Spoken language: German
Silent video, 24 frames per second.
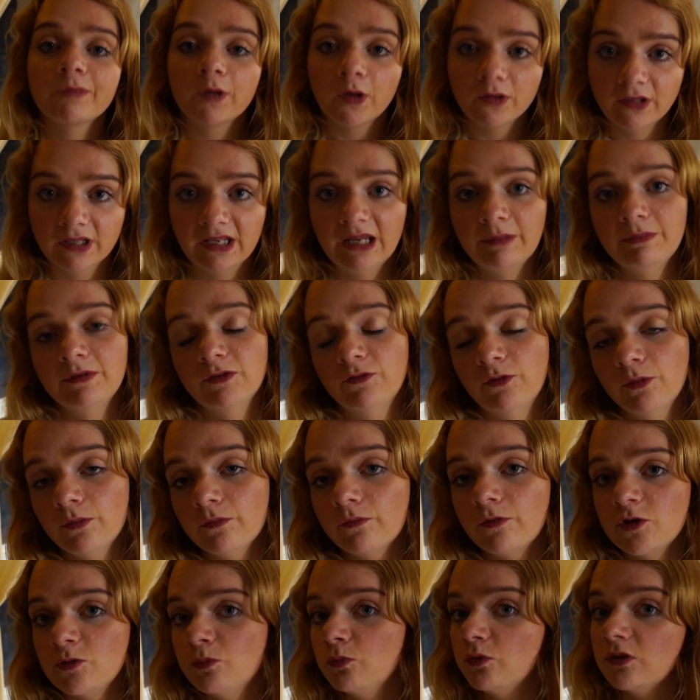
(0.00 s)
Und dann habt ihr
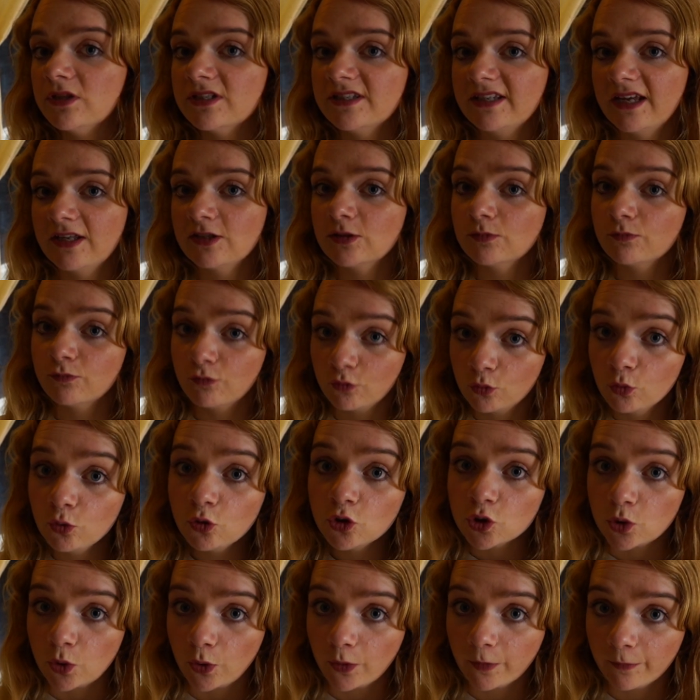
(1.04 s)
45 Minuten Zeit zum
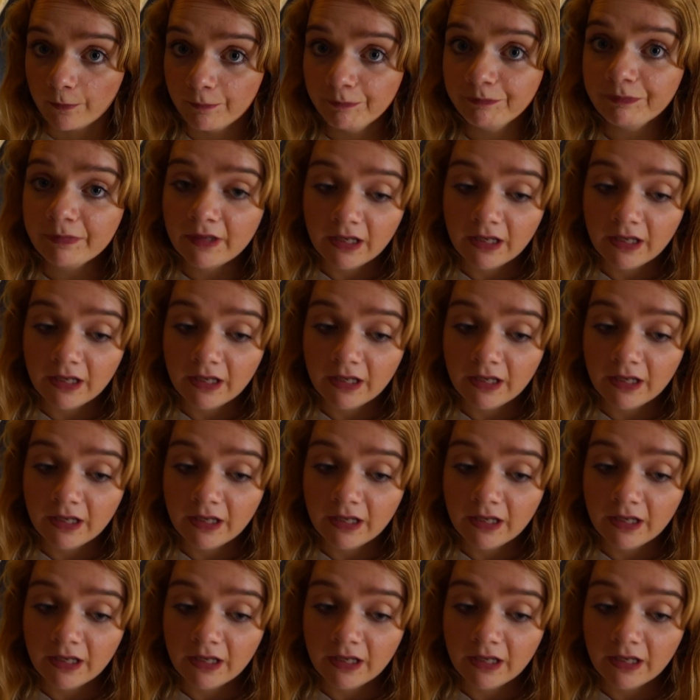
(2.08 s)
Frühstücken.